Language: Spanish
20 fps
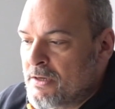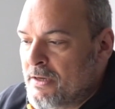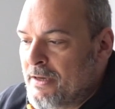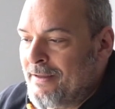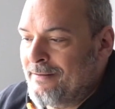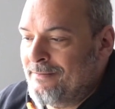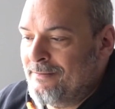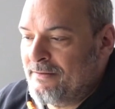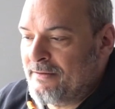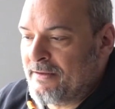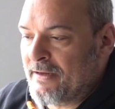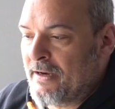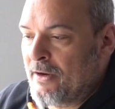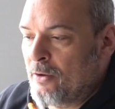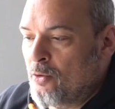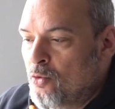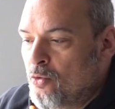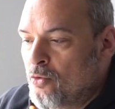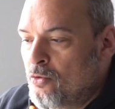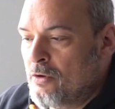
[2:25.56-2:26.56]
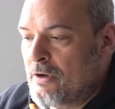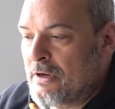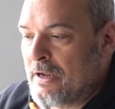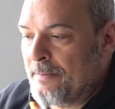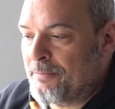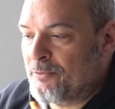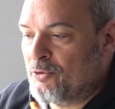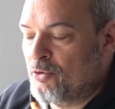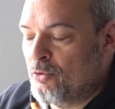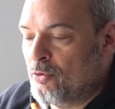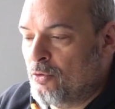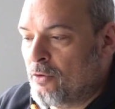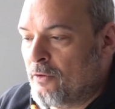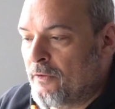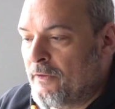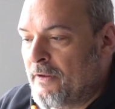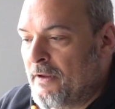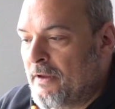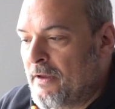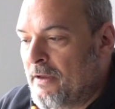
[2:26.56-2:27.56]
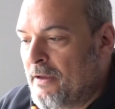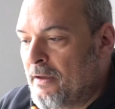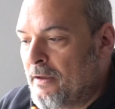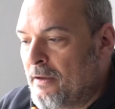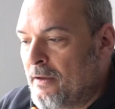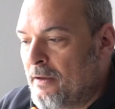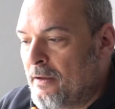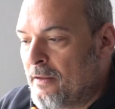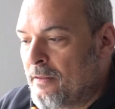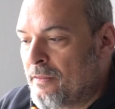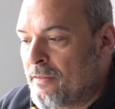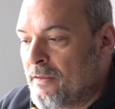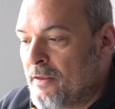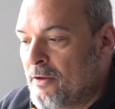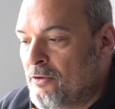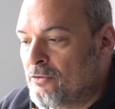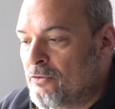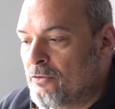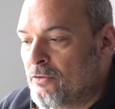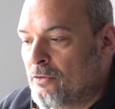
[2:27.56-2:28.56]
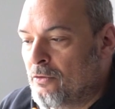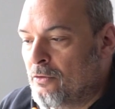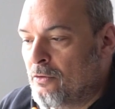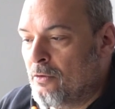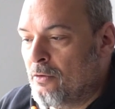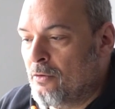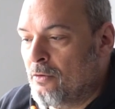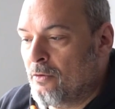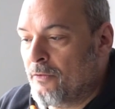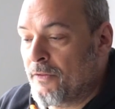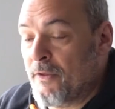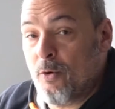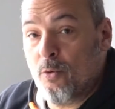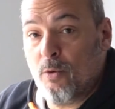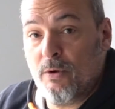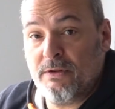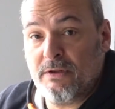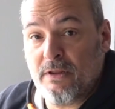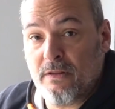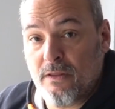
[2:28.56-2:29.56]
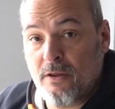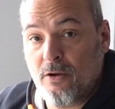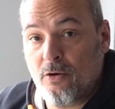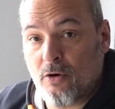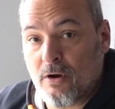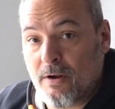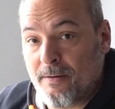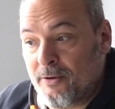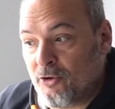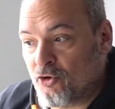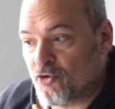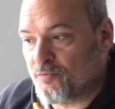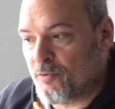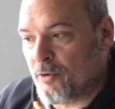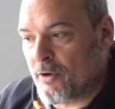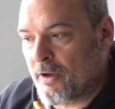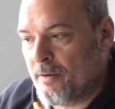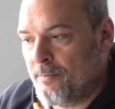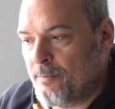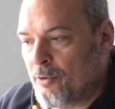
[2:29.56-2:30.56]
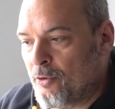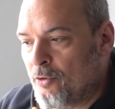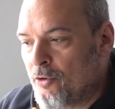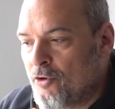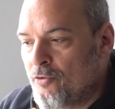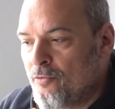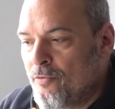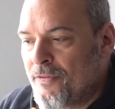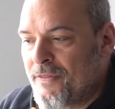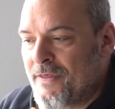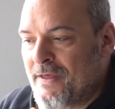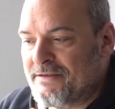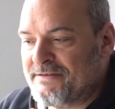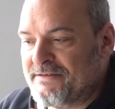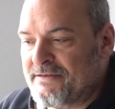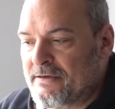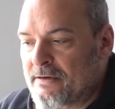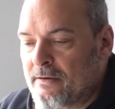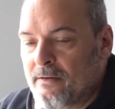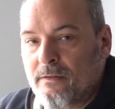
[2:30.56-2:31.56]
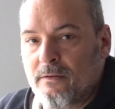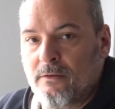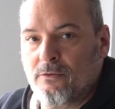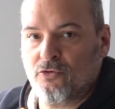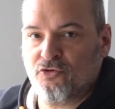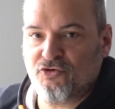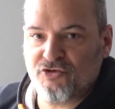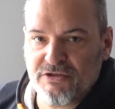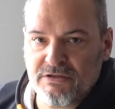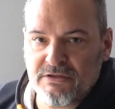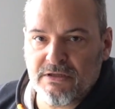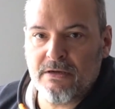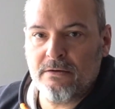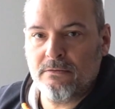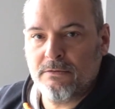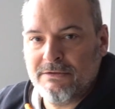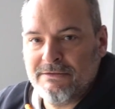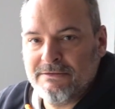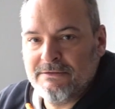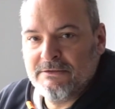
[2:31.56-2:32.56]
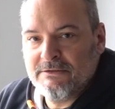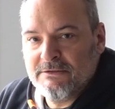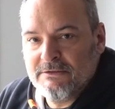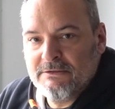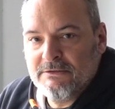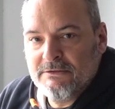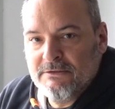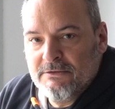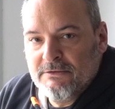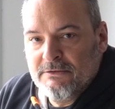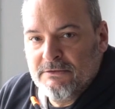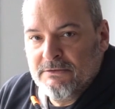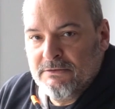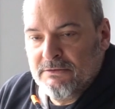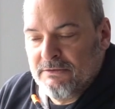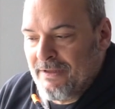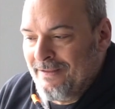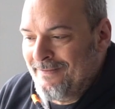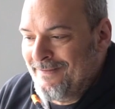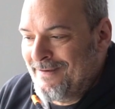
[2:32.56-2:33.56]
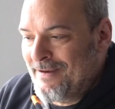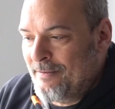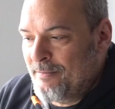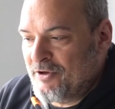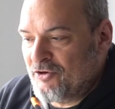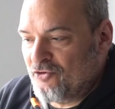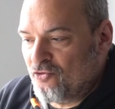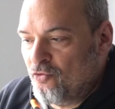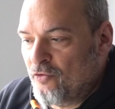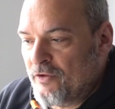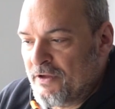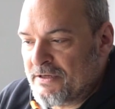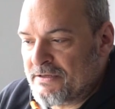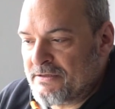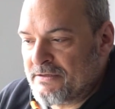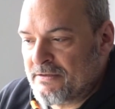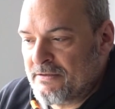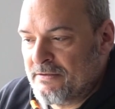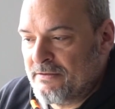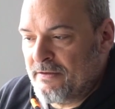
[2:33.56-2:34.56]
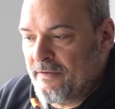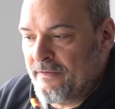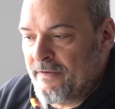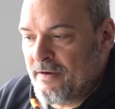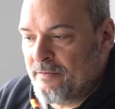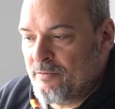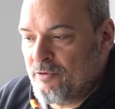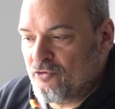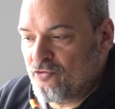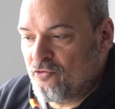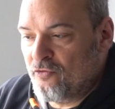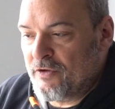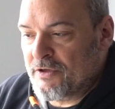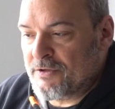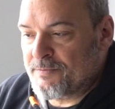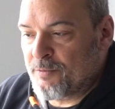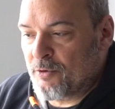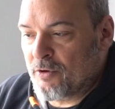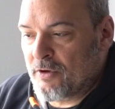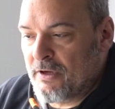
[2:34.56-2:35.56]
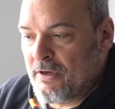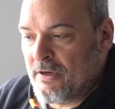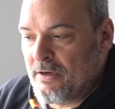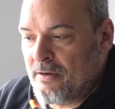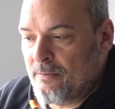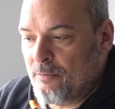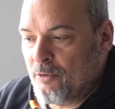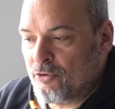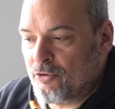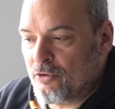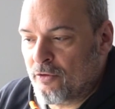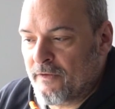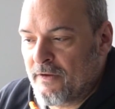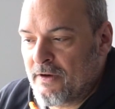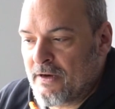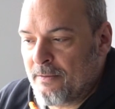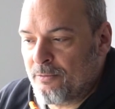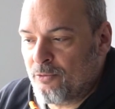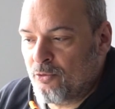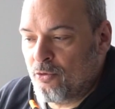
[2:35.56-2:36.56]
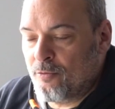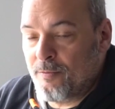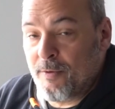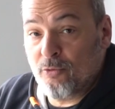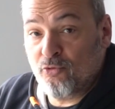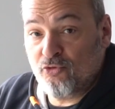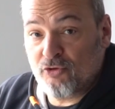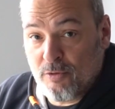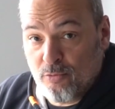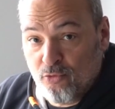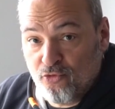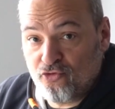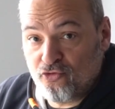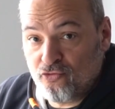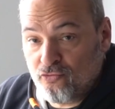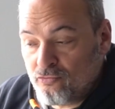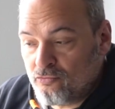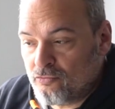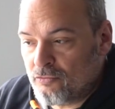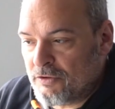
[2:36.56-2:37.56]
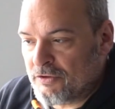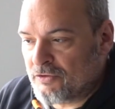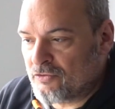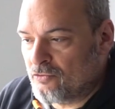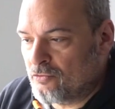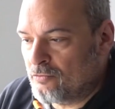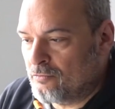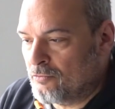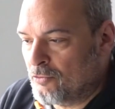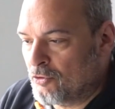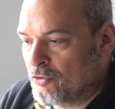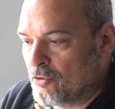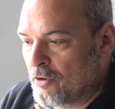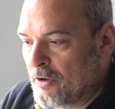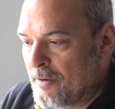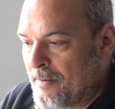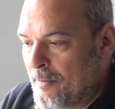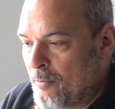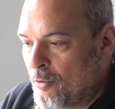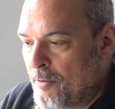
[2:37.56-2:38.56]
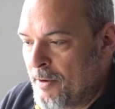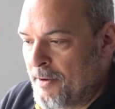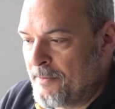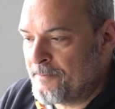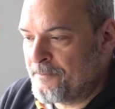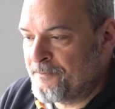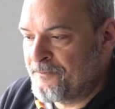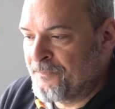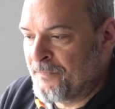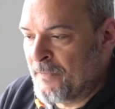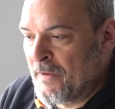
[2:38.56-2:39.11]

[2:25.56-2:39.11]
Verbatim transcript: entre un Captur de 155 caballos, por ejemplo, y un CHR de 180 Tendría mis dudas, tendría mis dudas, porque el motor del Capture me gusta mucho, es un motor que va muy bien,